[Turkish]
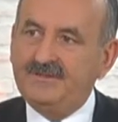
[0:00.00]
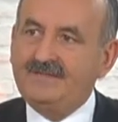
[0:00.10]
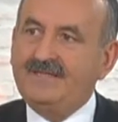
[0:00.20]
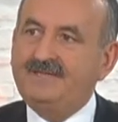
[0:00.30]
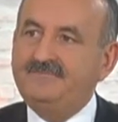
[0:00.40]

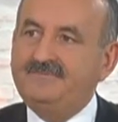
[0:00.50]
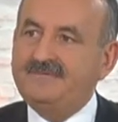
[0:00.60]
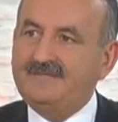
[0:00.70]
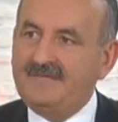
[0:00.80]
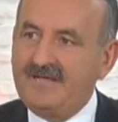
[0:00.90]

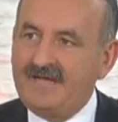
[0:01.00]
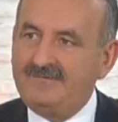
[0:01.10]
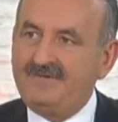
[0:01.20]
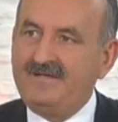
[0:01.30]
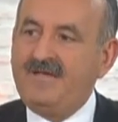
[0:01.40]
kendimize
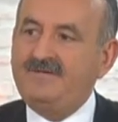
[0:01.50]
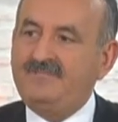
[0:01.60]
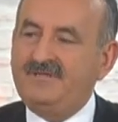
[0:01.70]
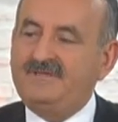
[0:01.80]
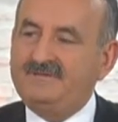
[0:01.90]
değer veren
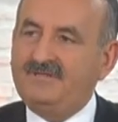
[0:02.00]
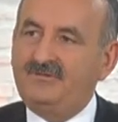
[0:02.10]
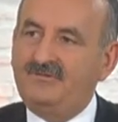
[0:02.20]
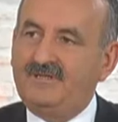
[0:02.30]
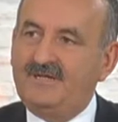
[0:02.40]
bir insan
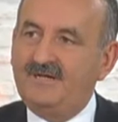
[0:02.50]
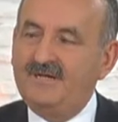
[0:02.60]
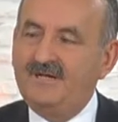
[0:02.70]
olarak